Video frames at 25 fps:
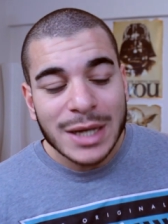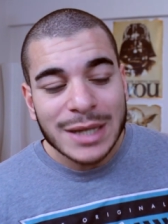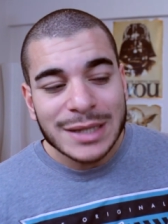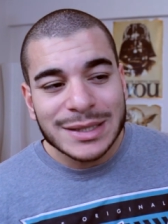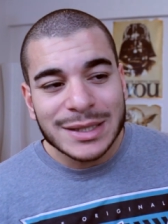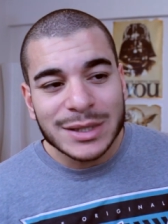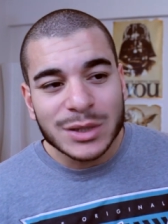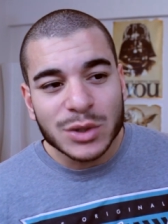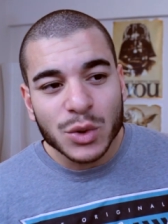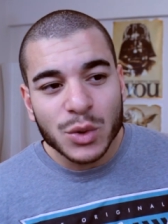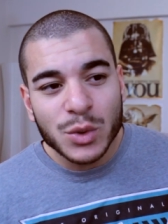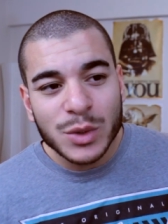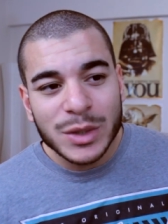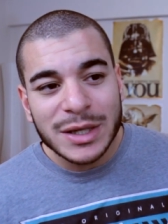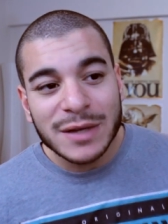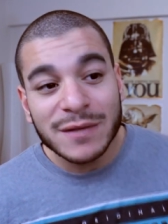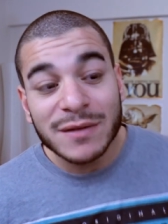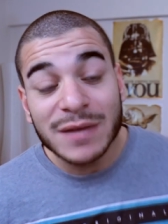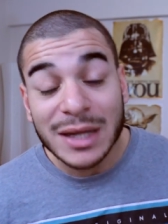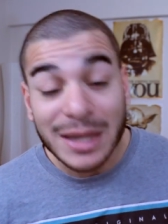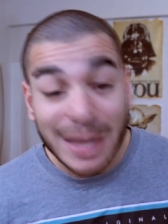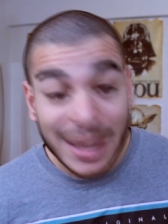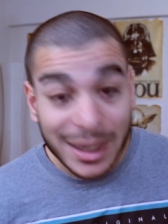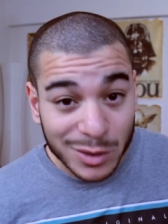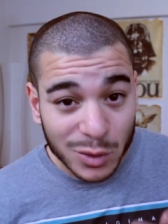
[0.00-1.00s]
c'est celui qui
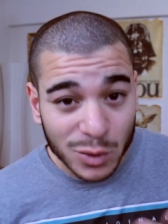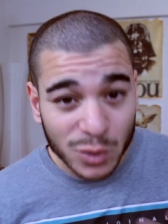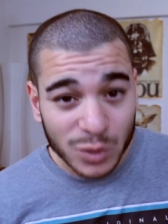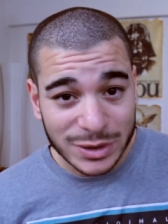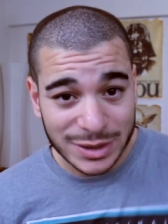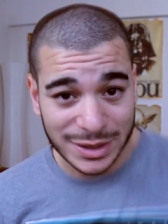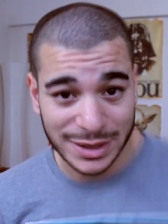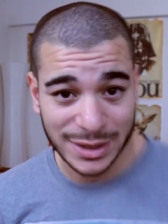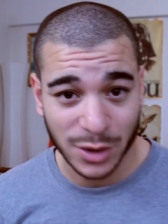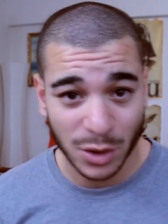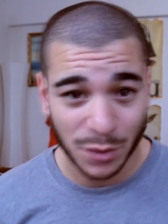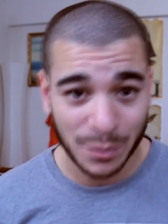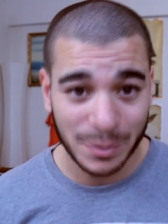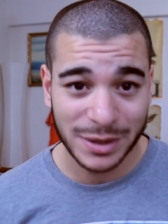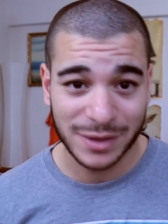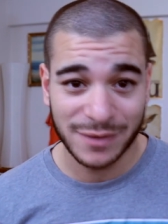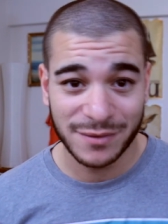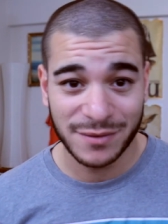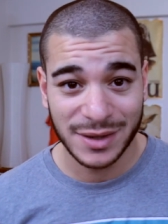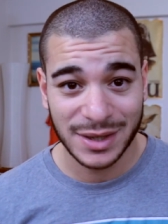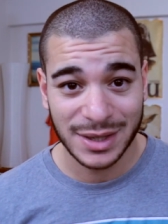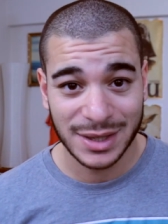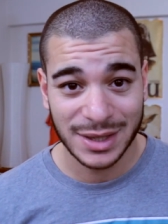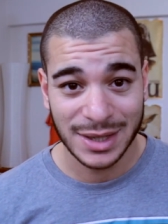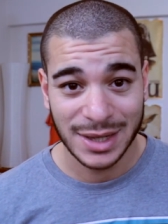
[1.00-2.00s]
viendra te conseiller en
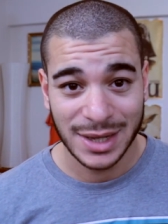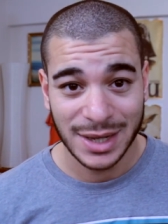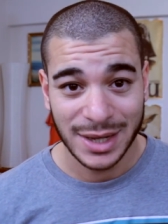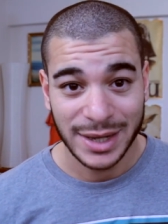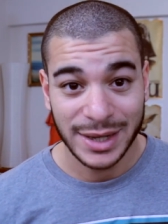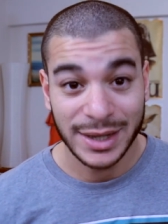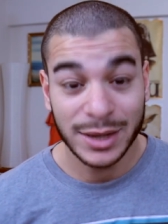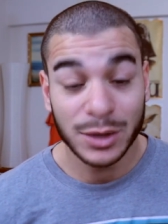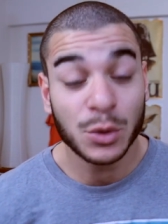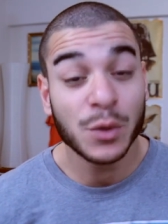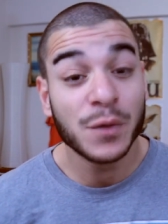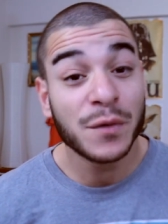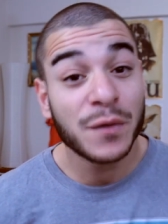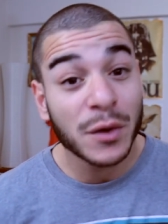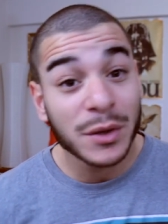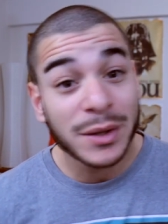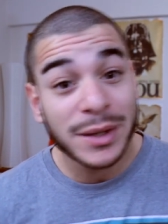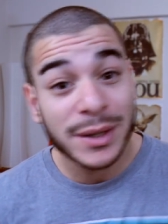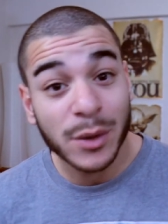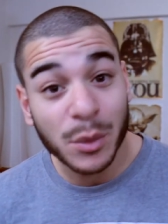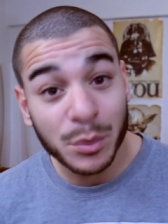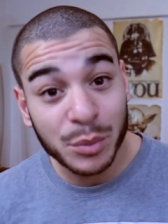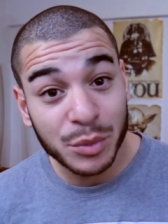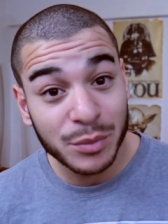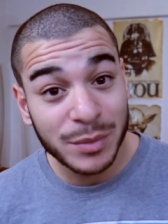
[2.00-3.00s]
privé et te
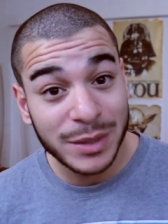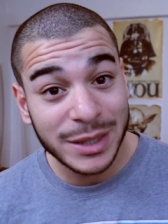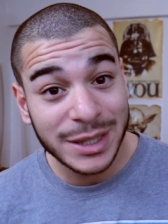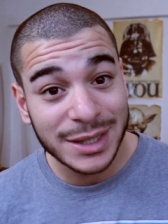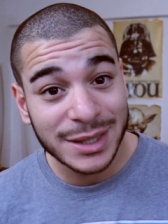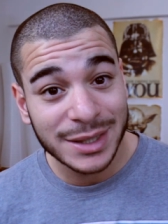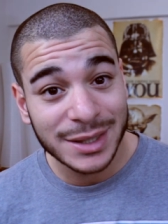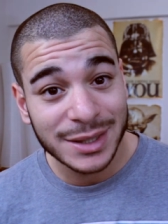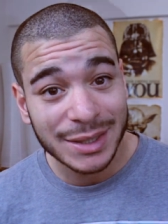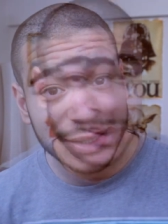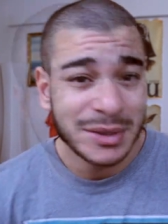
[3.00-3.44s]
vanter en public.